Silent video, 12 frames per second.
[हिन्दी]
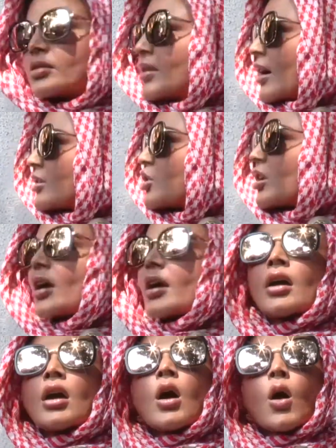अदनान जी
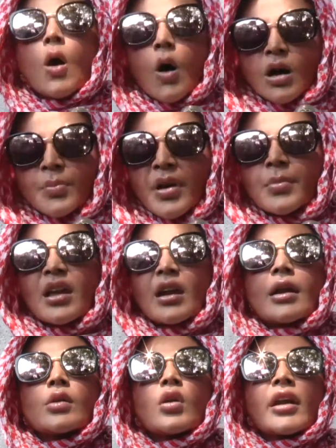हैं और भी
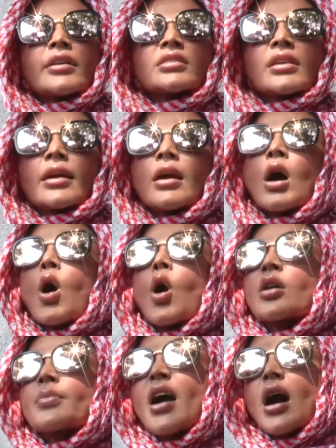मेरे एडवोकेट्स हैं
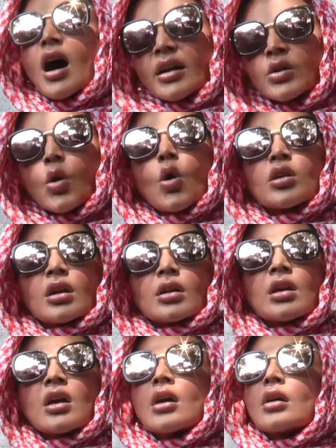और मैं हर कोर्ट
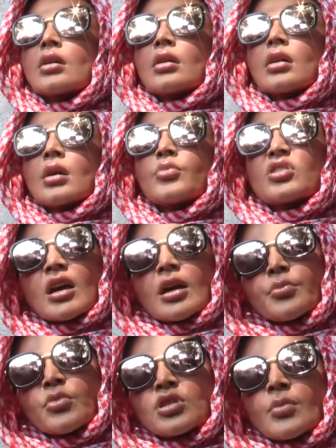
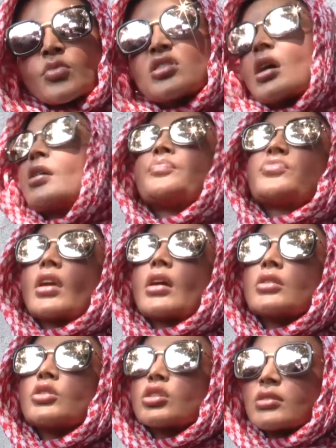मुझे मुझे मुझे
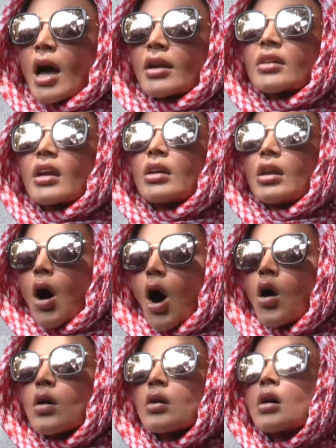हिंदुस्तान के
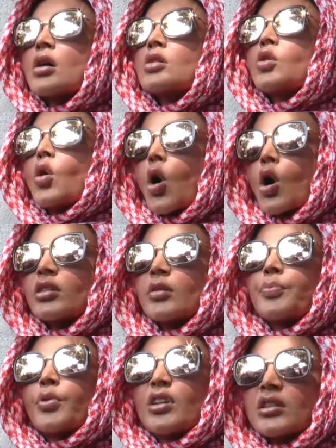लॉ
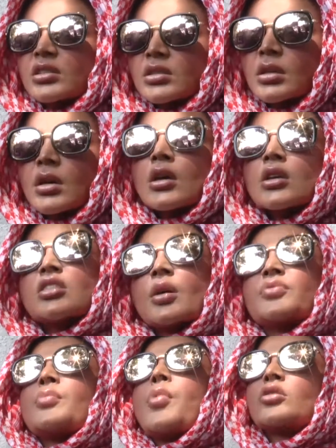कोर्ट पुलिस
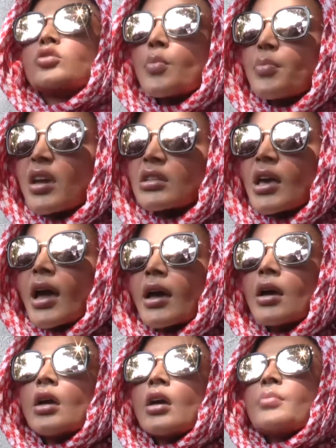सबसे बहुत उम्मीद
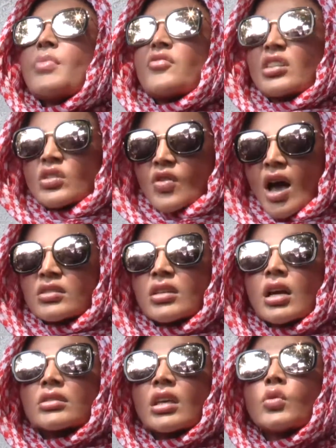है मैं विश्वास
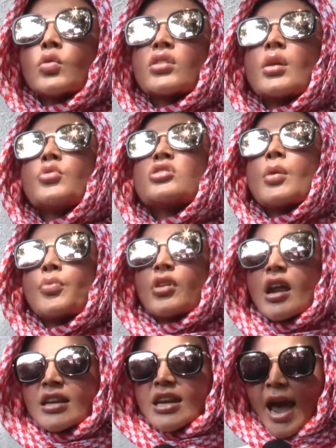रखती हूँ कि मुझे
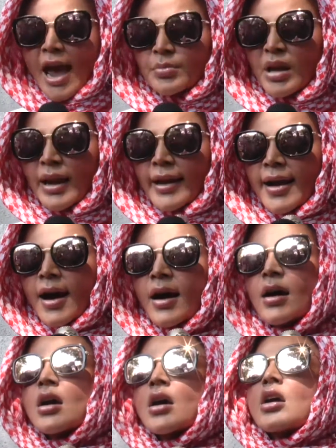पूरा न्याय मिलेगा